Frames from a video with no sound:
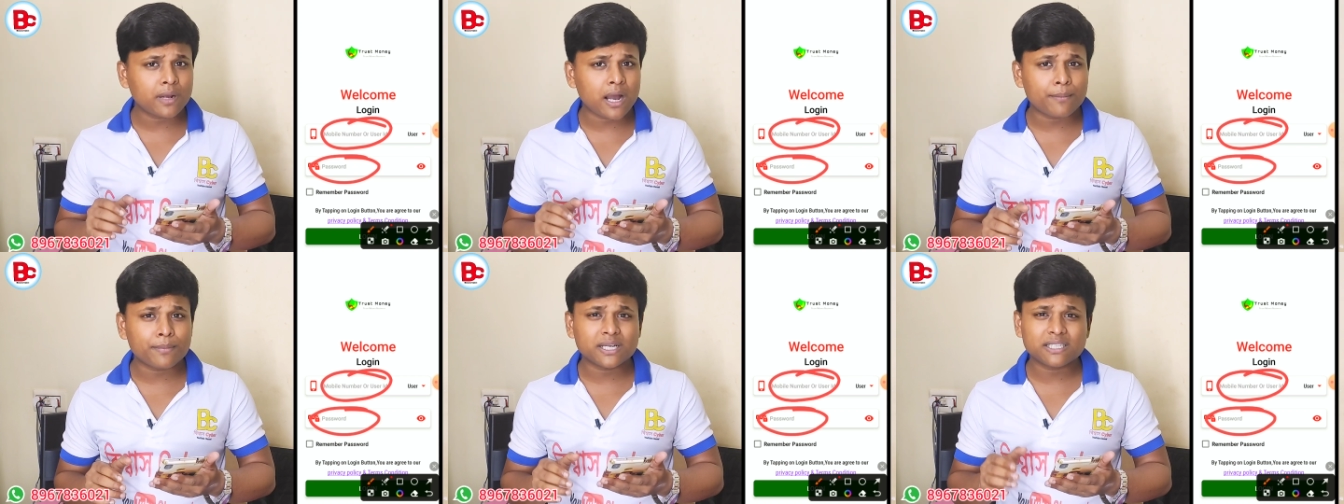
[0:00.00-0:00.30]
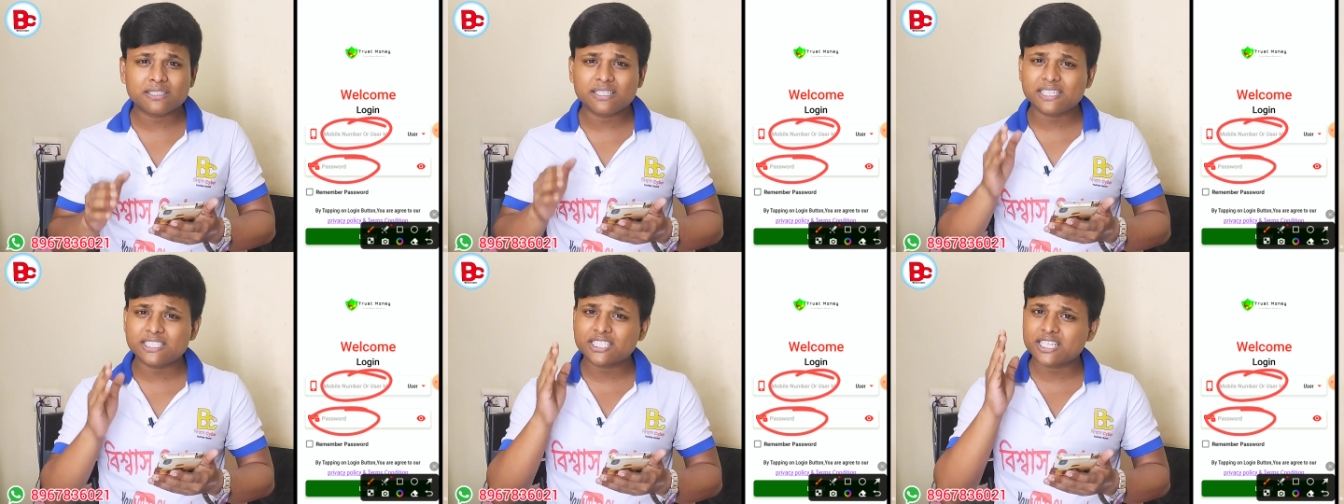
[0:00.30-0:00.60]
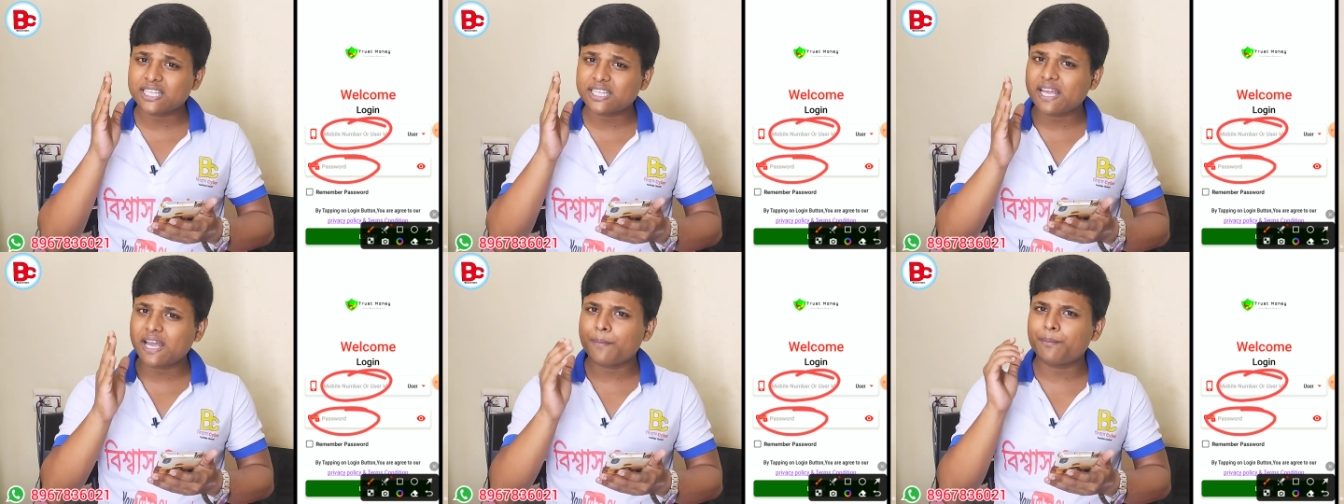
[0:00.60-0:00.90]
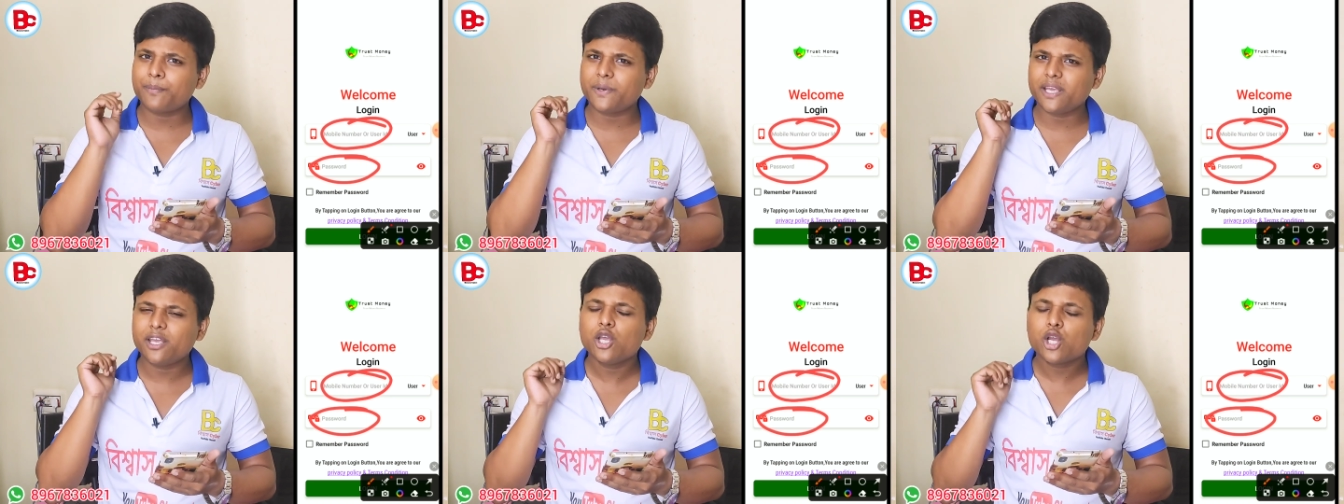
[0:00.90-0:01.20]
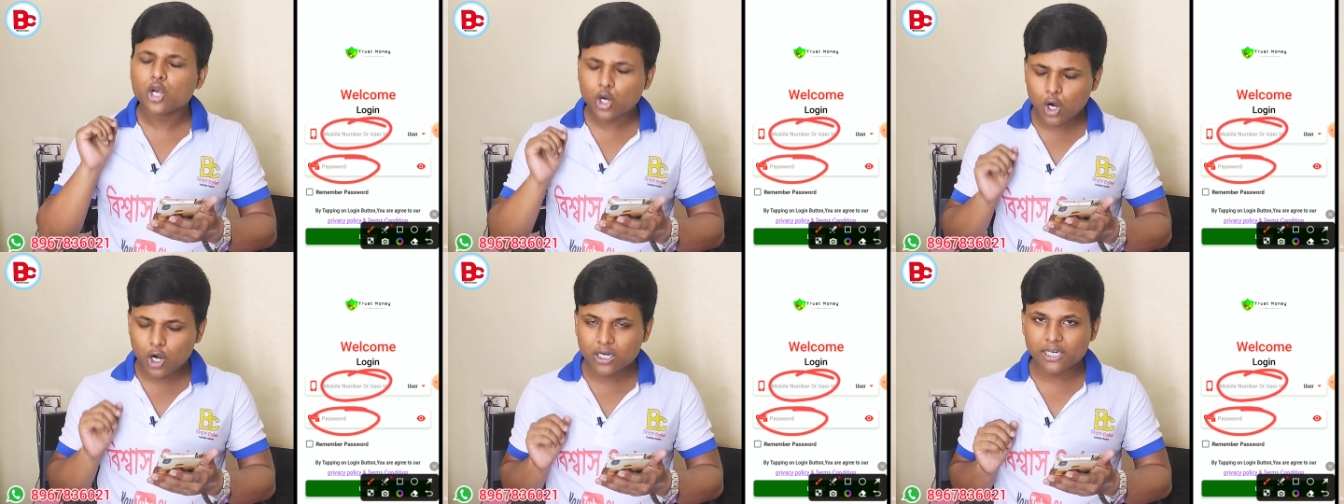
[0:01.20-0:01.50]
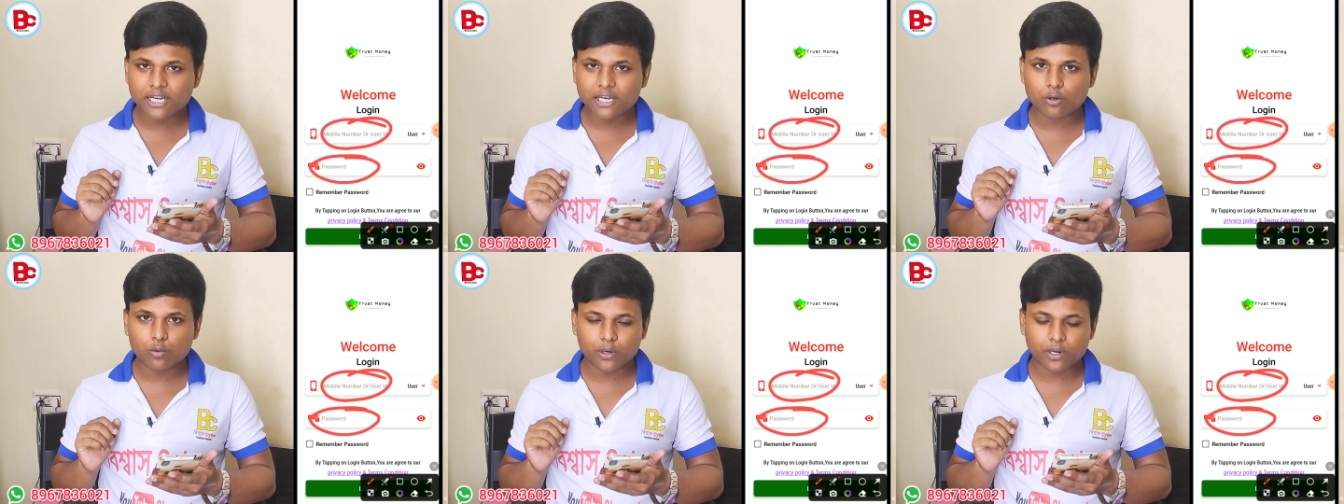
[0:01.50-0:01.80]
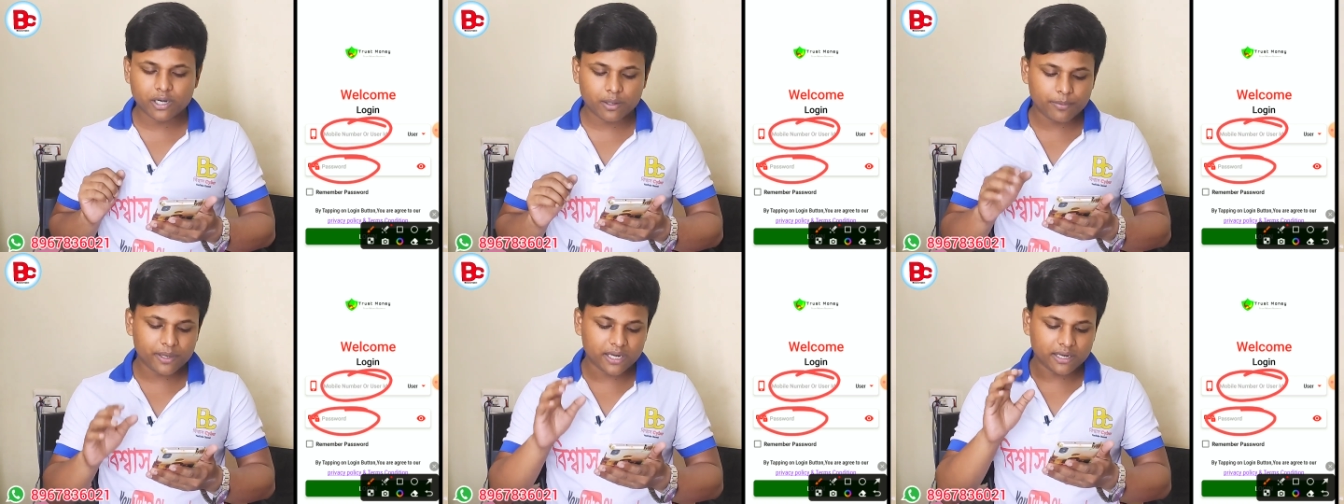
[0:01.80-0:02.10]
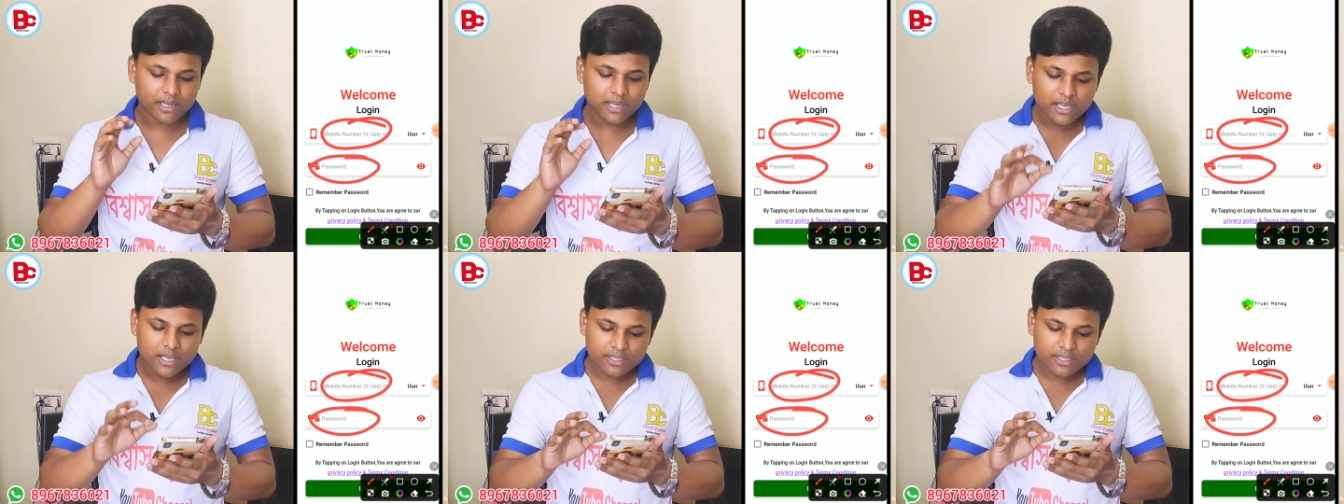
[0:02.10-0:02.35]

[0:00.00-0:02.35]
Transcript: আমাদের সাথে আপনি কন্ট্যাক্ট করে নেবেন